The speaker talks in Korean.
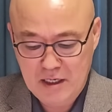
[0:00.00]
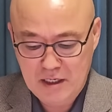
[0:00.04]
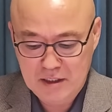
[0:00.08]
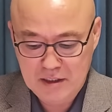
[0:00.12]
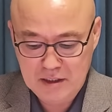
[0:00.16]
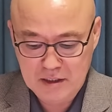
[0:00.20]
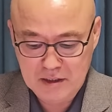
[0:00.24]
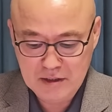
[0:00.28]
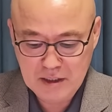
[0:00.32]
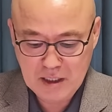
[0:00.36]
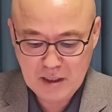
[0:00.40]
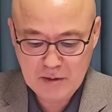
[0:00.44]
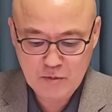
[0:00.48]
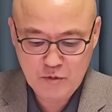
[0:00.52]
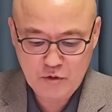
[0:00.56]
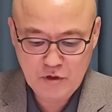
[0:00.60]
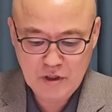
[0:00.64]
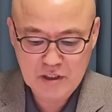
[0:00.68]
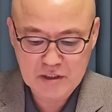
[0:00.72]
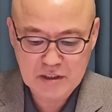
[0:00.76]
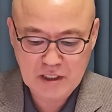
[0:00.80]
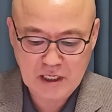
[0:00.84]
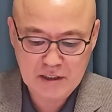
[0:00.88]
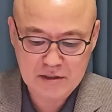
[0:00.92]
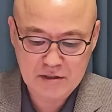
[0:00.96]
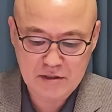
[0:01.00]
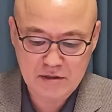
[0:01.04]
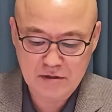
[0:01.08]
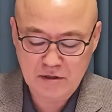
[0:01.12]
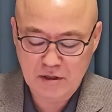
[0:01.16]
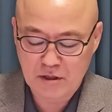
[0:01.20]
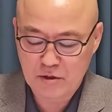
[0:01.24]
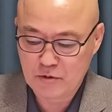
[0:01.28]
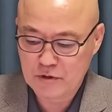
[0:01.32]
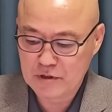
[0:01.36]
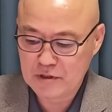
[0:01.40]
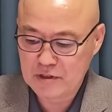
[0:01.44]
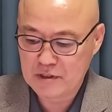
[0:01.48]
영남권에 다선
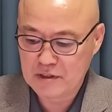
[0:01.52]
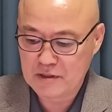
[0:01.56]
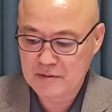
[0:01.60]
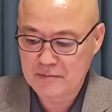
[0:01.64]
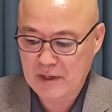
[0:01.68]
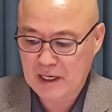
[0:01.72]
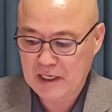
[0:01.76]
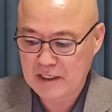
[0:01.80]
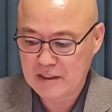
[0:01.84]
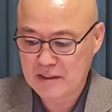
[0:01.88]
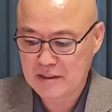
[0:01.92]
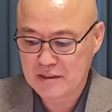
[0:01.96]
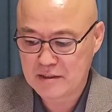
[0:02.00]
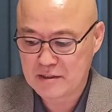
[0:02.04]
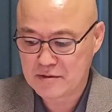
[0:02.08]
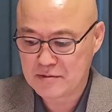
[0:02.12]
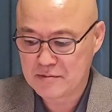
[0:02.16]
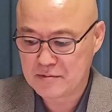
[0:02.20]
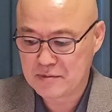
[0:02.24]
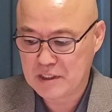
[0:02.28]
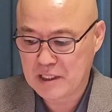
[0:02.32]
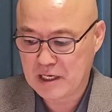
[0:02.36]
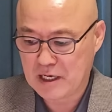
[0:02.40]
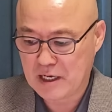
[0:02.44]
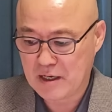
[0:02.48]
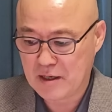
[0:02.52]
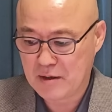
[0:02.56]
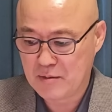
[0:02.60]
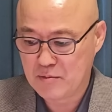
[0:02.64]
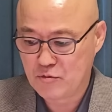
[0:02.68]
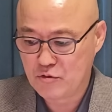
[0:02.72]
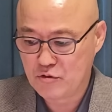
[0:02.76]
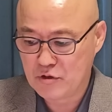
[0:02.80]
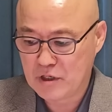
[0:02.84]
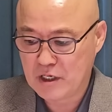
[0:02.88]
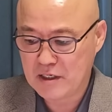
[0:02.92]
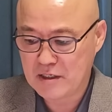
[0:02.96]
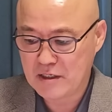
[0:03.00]
의원들이 많이 있습니다.
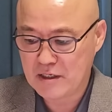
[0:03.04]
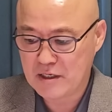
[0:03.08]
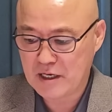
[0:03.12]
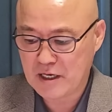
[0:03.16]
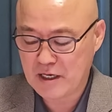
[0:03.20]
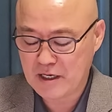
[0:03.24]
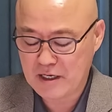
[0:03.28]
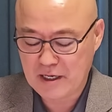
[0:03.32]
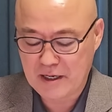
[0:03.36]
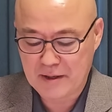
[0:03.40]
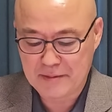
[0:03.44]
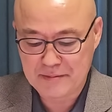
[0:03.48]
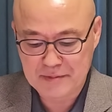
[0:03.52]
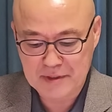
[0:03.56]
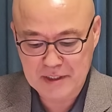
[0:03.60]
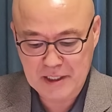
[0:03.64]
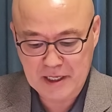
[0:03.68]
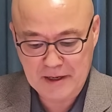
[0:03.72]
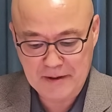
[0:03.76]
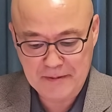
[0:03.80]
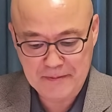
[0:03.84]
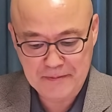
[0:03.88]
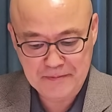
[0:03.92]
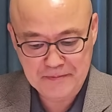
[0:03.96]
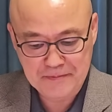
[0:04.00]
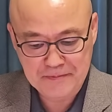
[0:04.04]
물갈이를 해야 합니다.